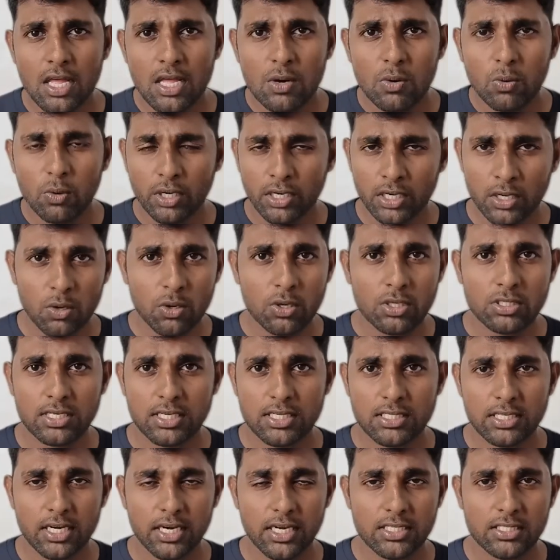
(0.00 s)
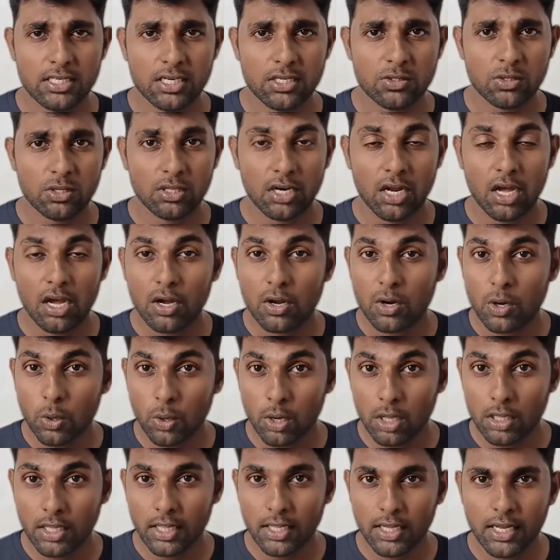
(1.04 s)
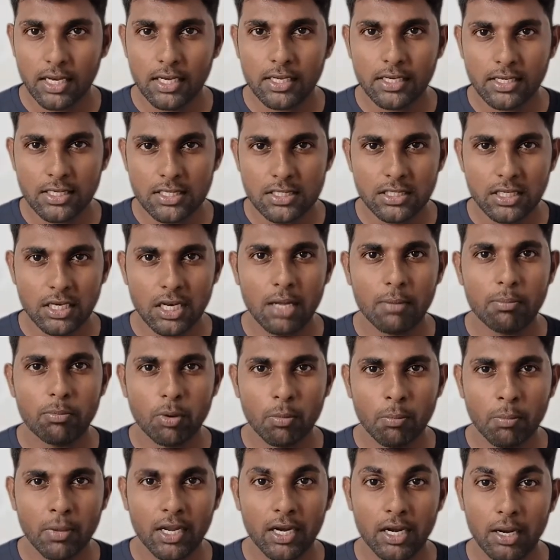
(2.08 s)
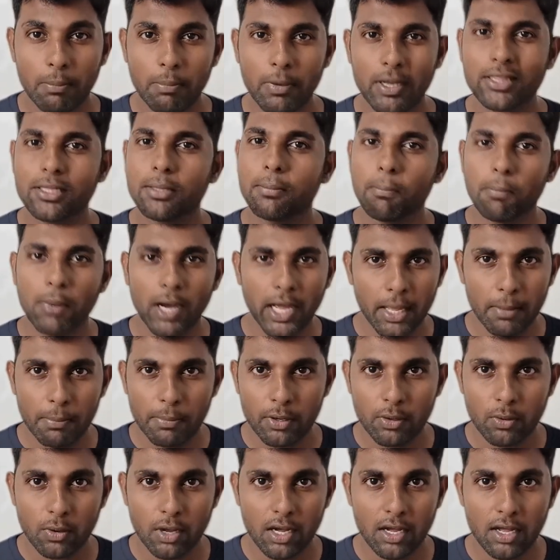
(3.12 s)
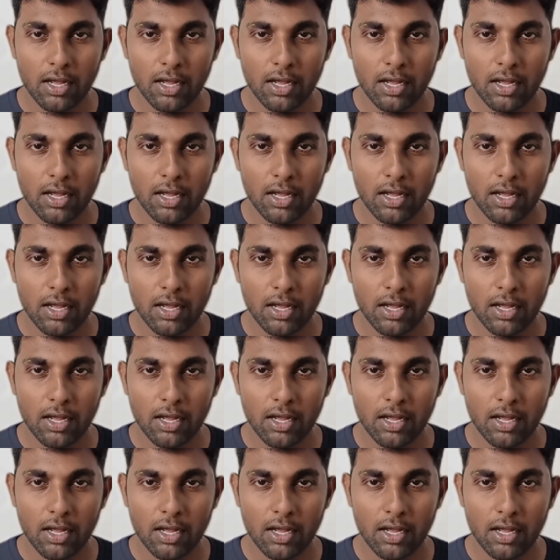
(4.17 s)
இன்னும் ஒரு சில ஸ்டடிஸ் என்ன சொல்லுதுன்னா குழந்தைகள் இனிஷியலாக பொம்மைகளை பார்த்து பயப்படுவாங்க